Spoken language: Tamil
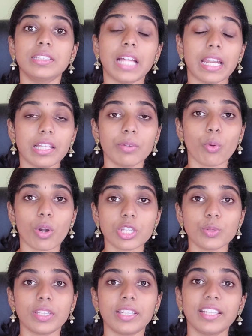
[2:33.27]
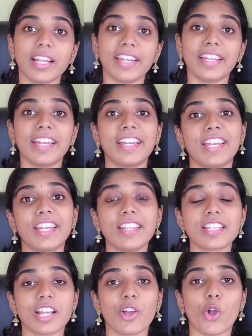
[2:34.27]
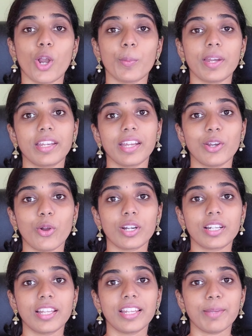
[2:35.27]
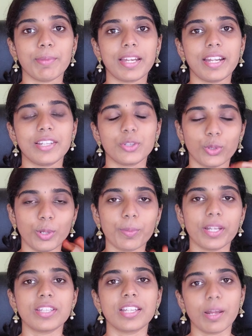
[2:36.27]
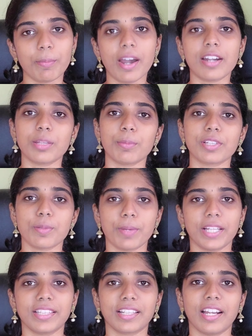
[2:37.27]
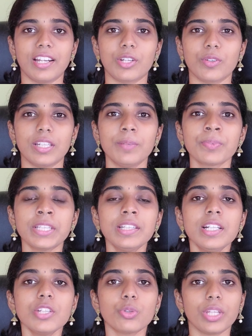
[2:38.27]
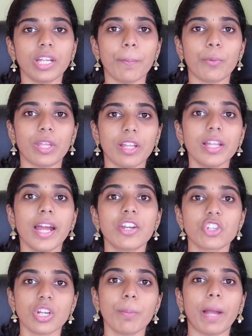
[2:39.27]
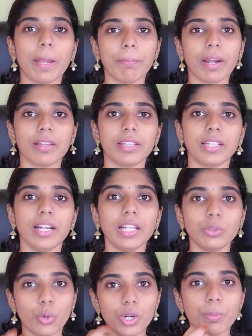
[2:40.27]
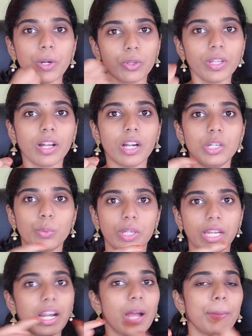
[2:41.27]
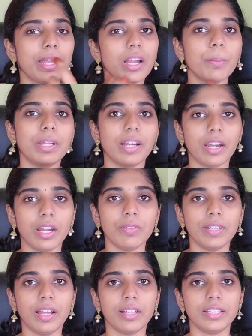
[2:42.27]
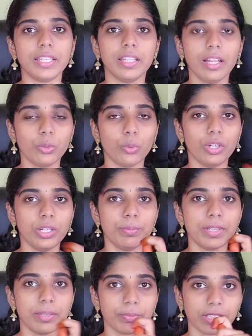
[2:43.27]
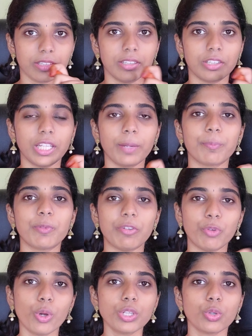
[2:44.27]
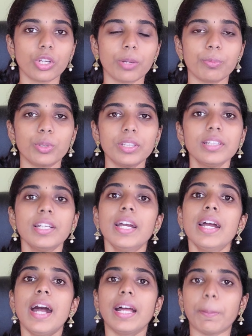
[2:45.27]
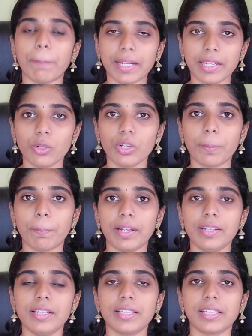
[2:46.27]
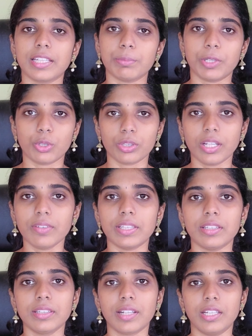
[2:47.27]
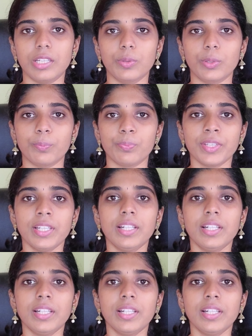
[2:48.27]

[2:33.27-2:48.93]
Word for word: நிறைய தடவை உடஞ்சி வந்திருக்கு நான் அடிக்கடி என் டென்டிஸ்ட்லாம் கால் பண்ணியிருக்கேன் டாக்டர் இந்த மாதிரி ஆகிடுச்சு ஒன்றும் பிரச்சனை இல்லாமல் அடுத்த மாதம் பார்த்துக்கலான்றவர் ஸோ நீங்கள் அப்போது ஏதாவது ஆயிடுச்சுன்னா பயப்படாதீங்க அது ஒன்று மட்டும்தான் கழுண்டு வரும் எல்லாமே எல்லாம் அப்படி லைனாக விழாது ஏதாவது ஒன்று வந்து நீங்கள் ஃபோர்ஸ் கொடுக்கும்போது அந்த பர்டிகுலர் பல்ல இருக்கிறது மட்டும்தான் வந்து கண்டு வரும்